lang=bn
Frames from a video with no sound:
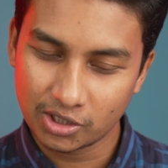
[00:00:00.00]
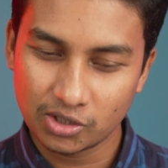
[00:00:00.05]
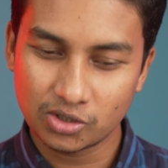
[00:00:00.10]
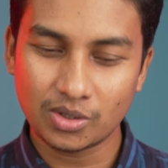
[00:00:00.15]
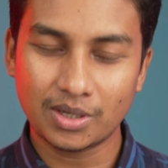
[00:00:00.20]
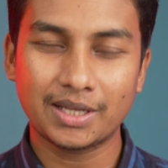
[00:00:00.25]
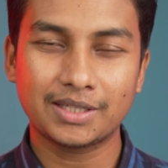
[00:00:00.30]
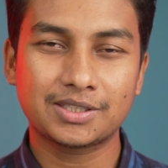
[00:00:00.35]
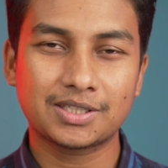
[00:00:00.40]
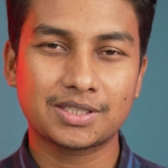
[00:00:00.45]
সো
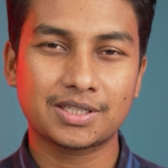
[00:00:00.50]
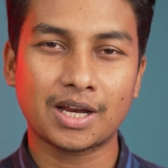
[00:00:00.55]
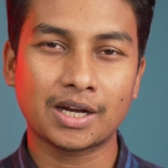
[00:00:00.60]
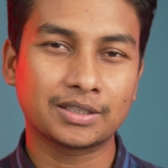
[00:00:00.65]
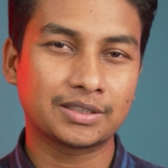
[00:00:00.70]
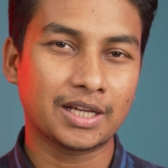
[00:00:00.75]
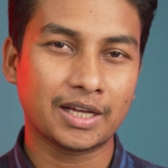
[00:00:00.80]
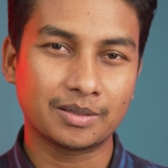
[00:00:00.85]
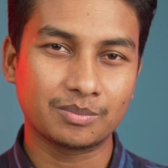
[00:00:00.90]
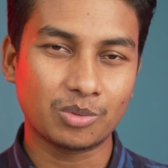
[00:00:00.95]
লেট স্টার্ট
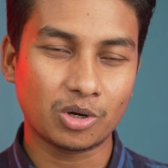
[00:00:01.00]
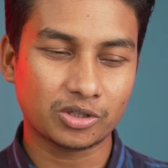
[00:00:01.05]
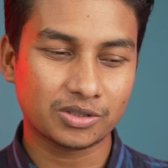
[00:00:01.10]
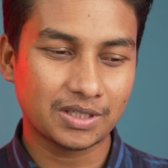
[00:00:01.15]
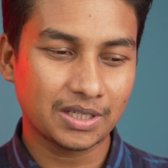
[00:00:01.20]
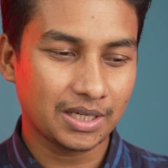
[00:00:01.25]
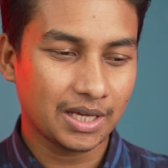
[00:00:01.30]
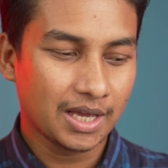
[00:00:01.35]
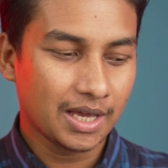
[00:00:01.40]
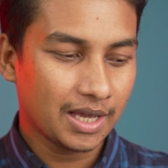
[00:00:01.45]
দ্য
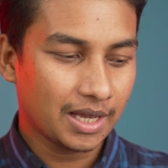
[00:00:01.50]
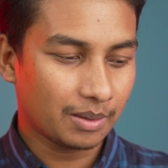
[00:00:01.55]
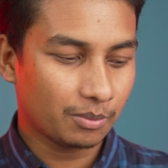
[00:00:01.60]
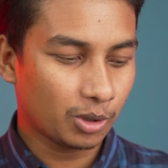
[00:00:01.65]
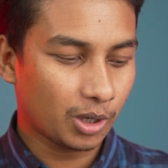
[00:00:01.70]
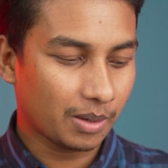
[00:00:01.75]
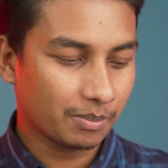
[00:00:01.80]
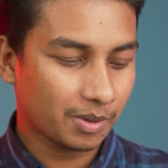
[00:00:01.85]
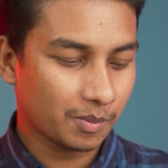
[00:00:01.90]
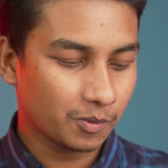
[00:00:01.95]
আনবক্সিং এবং
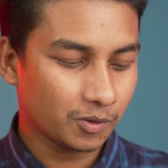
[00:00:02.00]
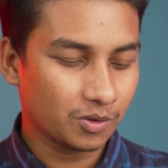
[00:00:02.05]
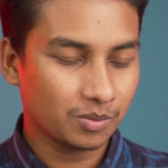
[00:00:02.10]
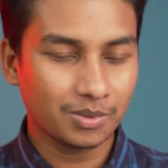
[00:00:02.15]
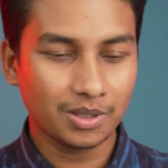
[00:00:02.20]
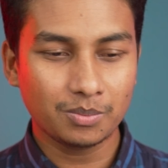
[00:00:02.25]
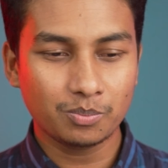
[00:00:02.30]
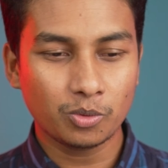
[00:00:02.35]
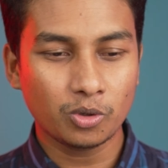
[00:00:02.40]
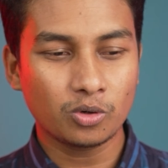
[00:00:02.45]
আমরা
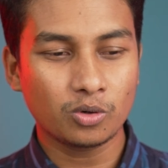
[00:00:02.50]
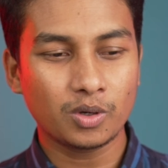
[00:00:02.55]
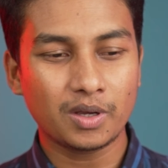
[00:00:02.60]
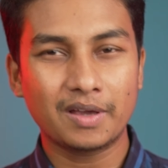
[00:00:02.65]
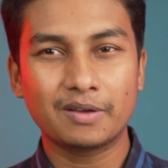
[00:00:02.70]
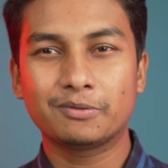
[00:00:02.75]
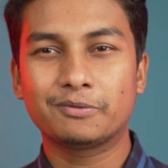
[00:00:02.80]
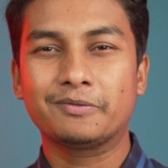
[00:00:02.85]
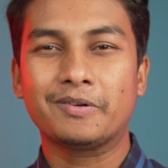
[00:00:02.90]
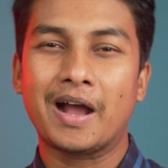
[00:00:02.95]
প্রথমে পোকো
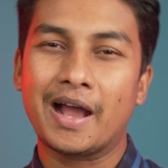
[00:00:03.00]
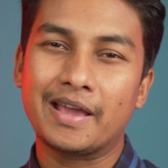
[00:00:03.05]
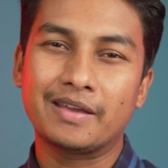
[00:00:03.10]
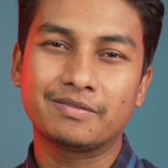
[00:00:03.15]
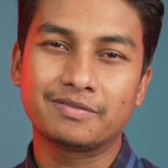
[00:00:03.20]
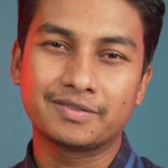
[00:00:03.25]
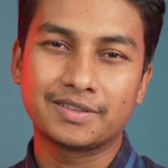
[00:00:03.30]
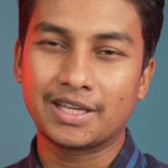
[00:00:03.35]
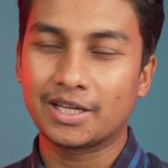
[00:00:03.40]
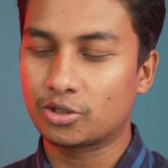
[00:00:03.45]
এ ফাইভ
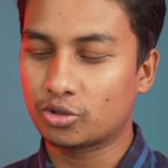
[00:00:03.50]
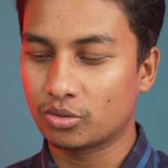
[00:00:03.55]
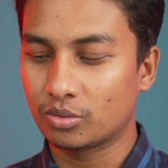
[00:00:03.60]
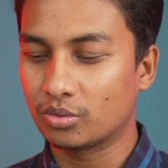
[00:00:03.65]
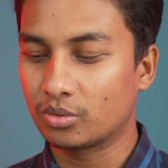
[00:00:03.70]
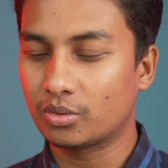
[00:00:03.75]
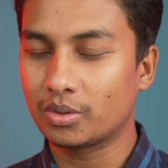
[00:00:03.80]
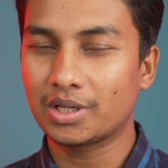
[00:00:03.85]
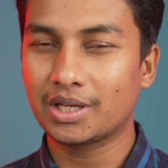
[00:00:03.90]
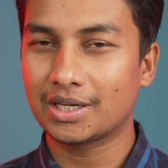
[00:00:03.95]
দিয়ে
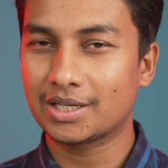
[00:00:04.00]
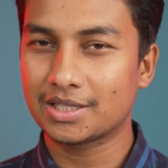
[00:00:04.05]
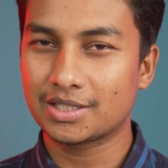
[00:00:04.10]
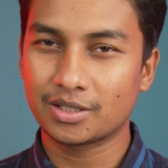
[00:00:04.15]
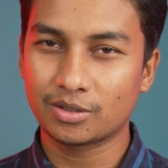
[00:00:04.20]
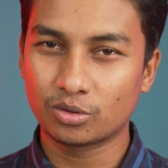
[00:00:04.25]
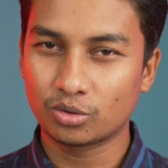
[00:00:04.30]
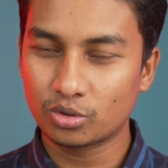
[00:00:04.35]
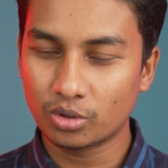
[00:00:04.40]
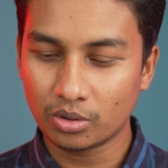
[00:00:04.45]
শুরু করি এটা
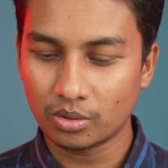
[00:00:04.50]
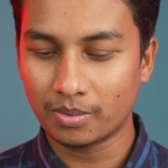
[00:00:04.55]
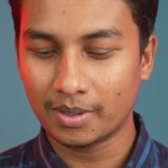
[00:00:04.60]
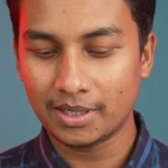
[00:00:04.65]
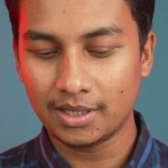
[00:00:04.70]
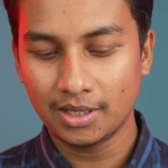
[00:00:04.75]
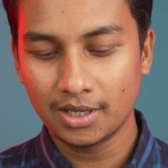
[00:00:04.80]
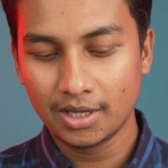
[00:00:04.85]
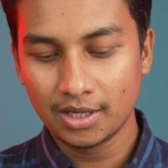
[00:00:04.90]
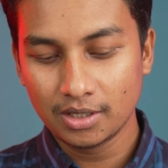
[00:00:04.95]
যেহেতু ছোটো
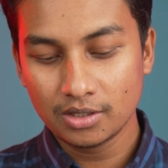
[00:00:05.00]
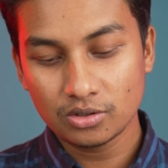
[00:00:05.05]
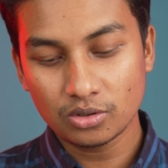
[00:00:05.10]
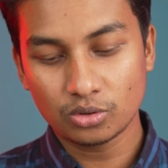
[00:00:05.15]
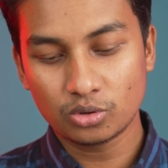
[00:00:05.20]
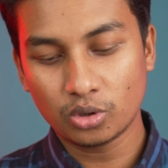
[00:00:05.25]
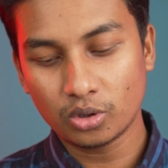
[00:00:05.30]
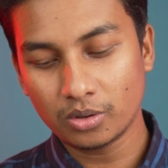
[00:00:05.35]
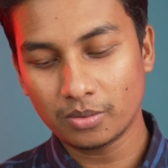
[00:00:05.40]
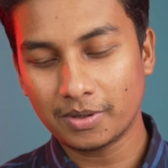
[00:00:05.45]
ভাই সো
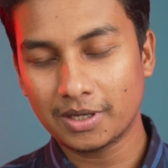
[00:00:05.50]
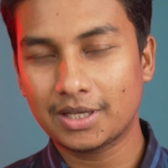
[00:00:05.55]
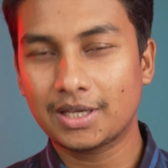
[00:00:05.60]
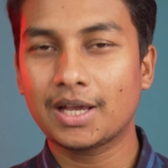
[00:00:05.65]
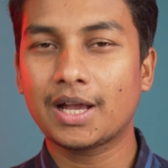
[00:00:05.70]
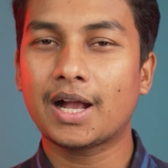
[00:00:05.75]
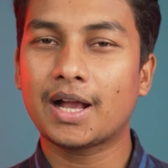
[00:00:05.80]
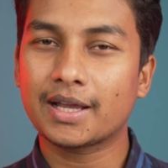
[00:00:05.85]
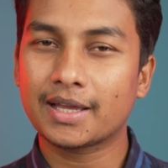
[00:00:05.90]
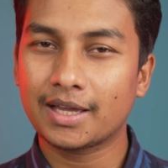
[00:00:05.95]
ছোটো ভাইকে
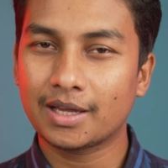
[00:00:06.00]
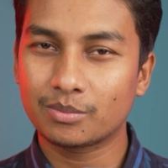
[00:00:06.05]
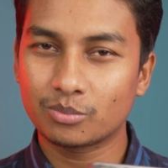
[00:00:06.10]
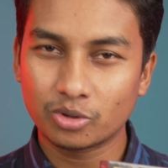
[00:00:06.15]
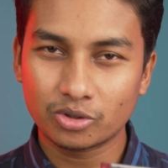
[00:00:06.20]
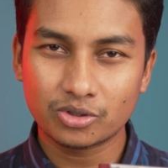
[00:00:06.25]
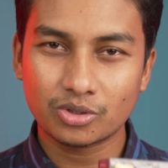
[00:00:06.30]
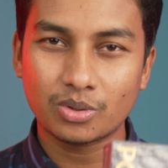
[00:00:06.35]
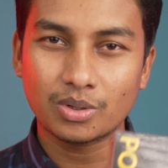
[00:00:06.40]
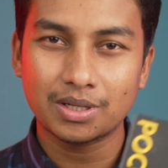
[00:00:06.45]
আগে
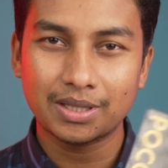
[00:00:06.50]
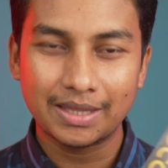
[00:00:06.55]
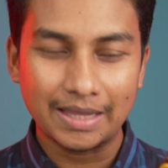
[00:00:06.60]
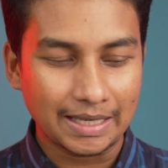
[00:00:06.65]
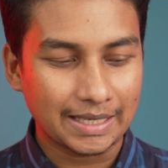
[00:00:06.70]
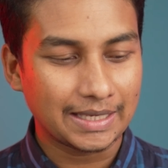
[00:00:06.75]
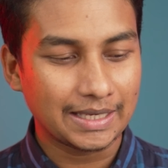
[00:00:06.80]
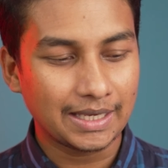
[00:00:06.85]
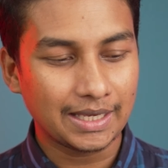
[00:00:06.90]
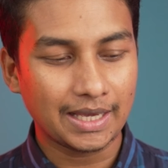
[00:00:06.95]
আনবক্স করে
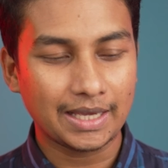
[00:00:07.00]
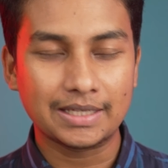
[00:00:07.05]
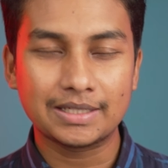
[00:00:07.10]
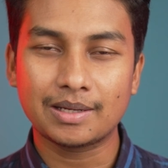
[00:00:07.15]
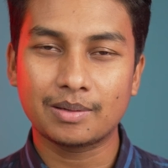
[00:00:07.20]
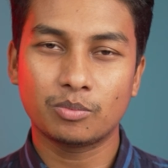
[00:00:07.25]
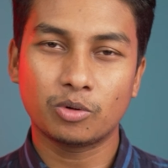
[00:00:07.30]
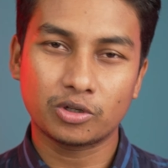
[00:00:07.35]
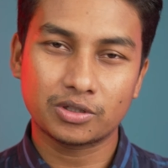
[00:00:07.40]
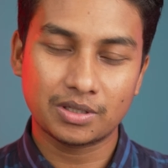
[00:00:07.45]
দেখি
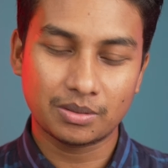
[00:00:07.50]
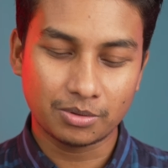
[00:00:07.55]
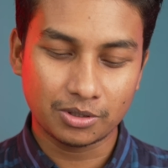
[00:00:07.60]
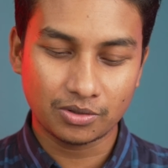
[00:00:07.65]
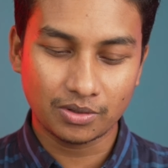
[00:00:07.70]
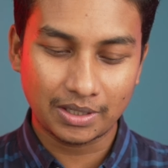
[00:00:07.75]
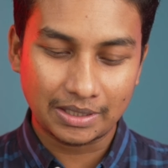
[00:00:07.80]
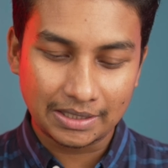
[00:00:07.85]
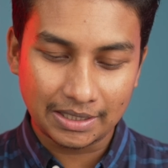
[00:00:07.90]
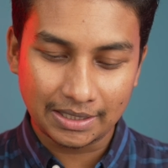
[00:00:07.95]
এইটার বক্সের
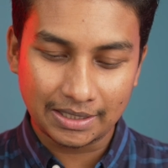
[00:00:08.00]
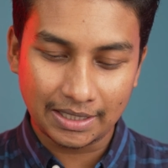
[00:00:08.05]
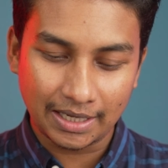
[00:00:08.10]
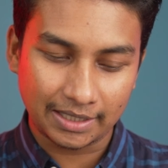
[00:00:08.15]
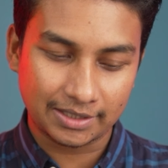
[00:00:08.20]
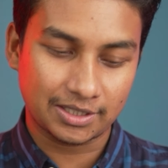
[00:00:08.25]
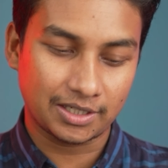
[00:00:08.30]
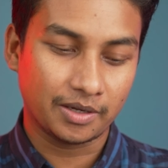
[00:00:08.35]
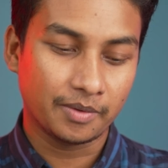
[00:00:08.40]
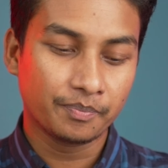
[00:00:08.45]
ভিতরে কী কী
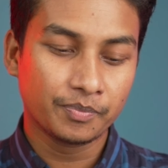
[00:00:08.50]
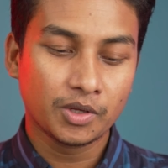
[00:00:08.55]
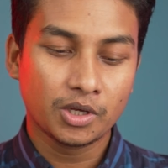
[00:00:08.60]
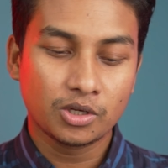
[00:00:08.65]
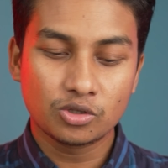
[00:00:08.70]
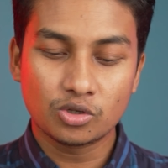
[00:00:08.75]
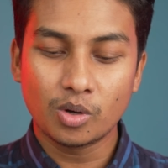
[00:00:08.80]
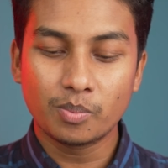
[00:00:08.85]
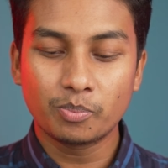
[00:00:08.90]
আছে সো